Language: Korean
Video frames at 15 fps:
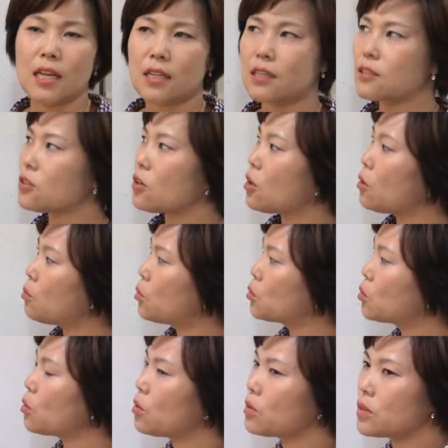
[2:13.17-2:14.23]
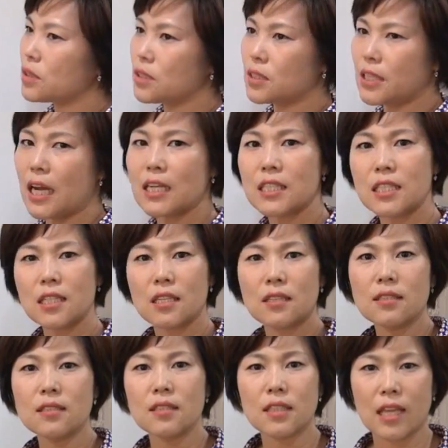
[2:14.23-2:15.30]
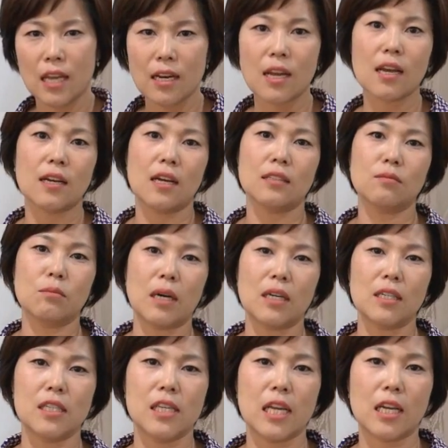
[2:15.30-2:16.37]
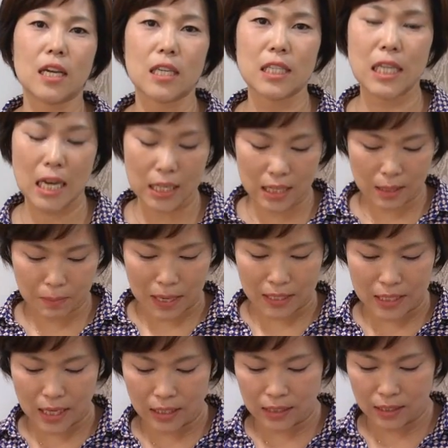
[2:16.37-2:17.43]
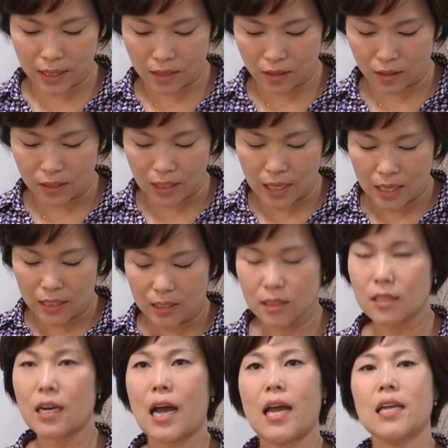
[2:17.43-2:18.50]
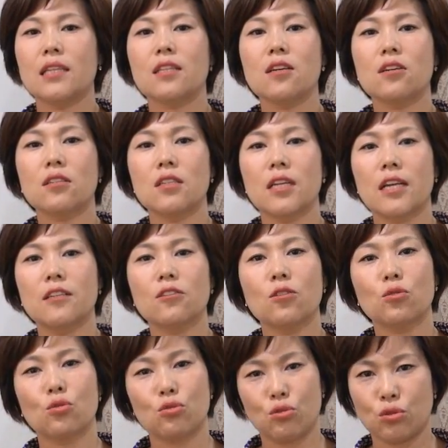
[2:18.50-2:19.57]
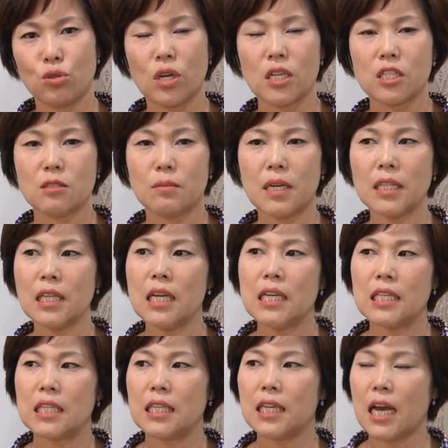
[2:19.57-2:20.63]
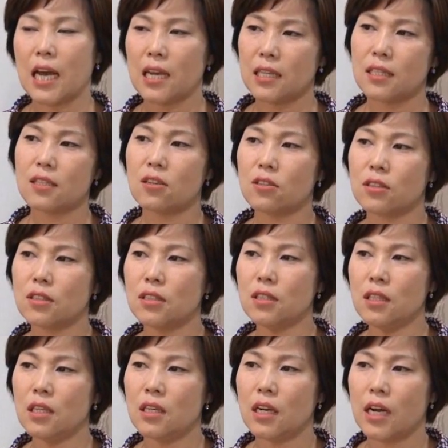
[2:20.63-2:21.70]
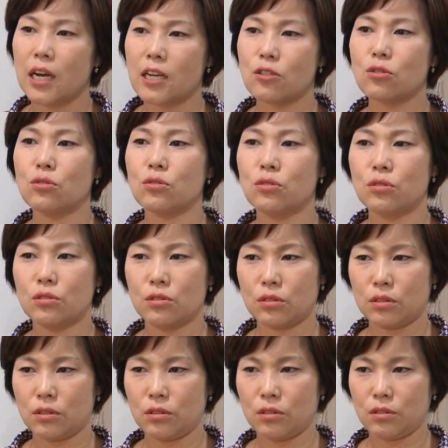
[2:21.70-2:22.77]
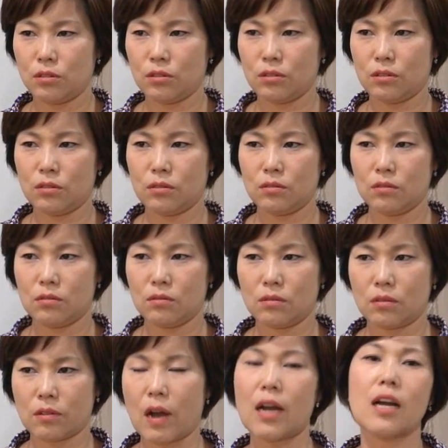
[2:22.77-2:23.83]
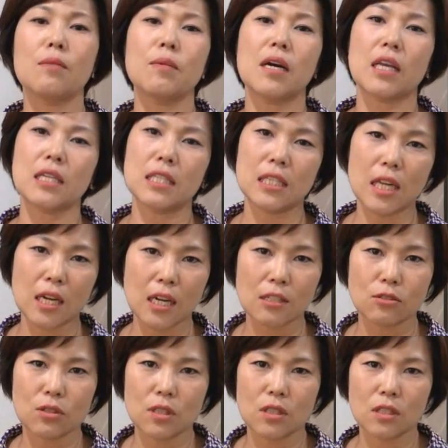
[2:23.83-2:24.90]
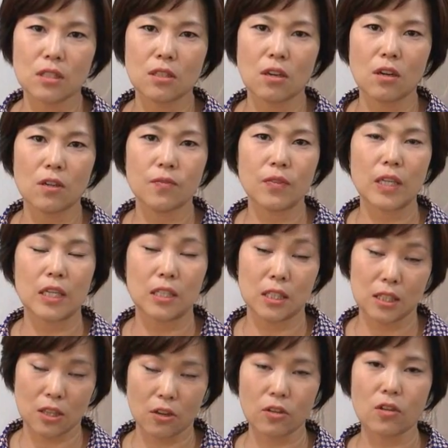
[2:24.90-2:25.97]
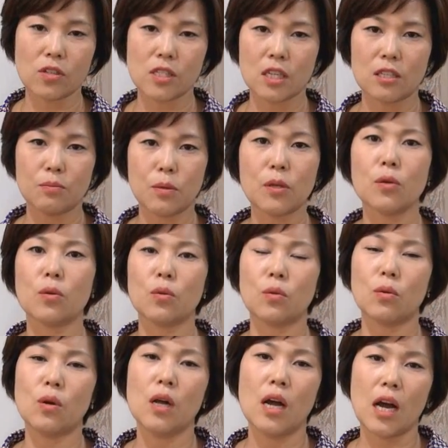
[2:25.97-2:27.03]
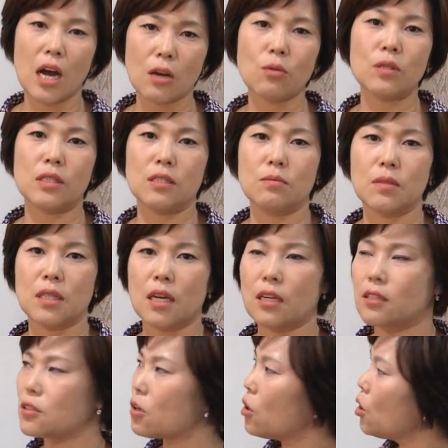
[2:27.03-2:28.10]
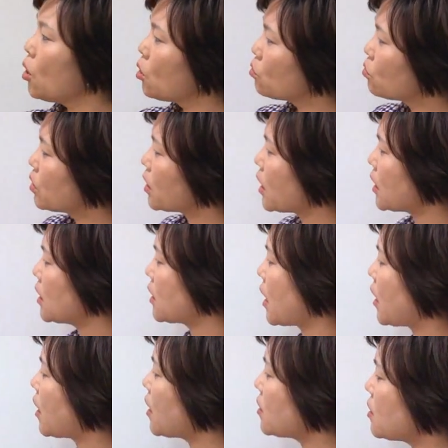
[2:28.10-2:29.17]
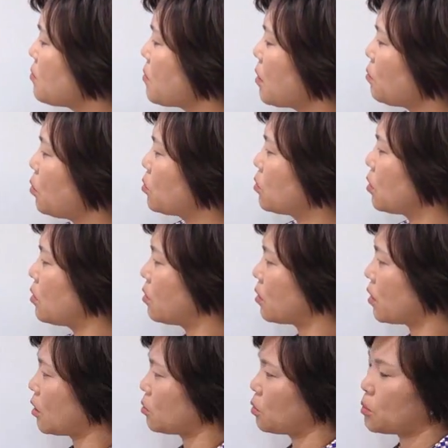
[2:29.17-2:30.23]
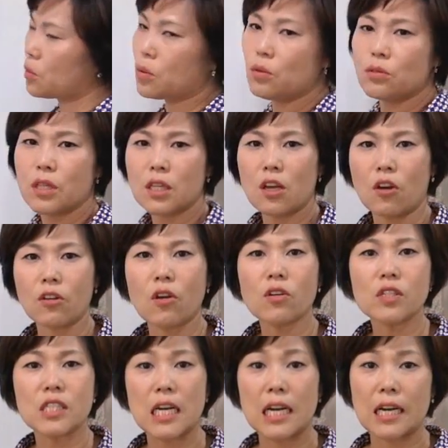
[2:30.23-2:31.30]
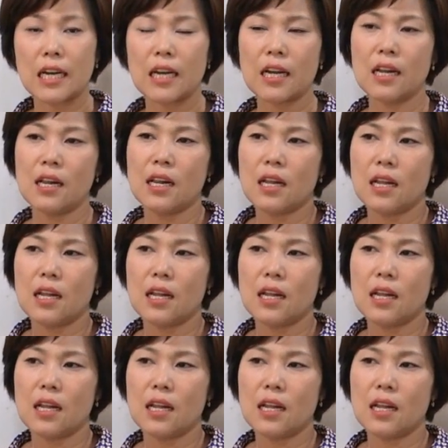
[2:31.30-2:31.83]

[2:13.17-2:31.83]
그래서 보통 그 상식의 틀을 깨라라는 말을 얘기, 이야기 많이 하는데요. 어, 아이디어를 내는 것도 중요하지만 이 아이디어를 아주 그 과감하게 실행할 수 있는 그런 어, 경영자를 필요로 하고 있습니다. 그래서 우리가 이 네 가지만 보더라도 우리 경영자가